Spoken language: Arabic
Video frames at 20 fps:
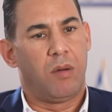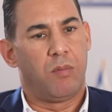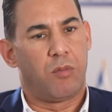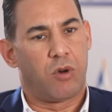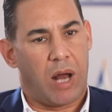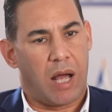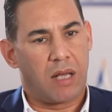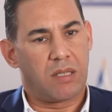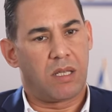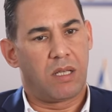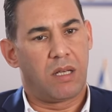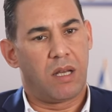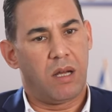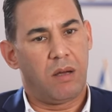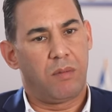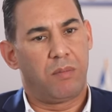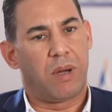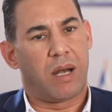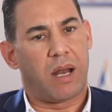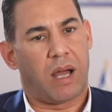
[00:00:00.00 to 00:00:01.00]

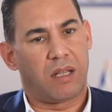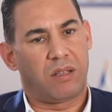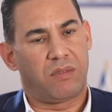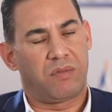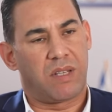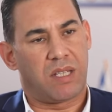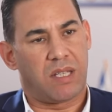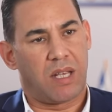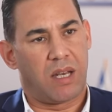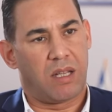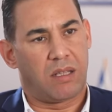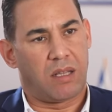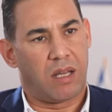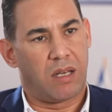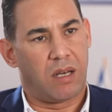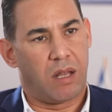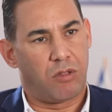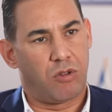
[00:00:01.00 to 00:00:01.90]
منعزله بلغت في السنتين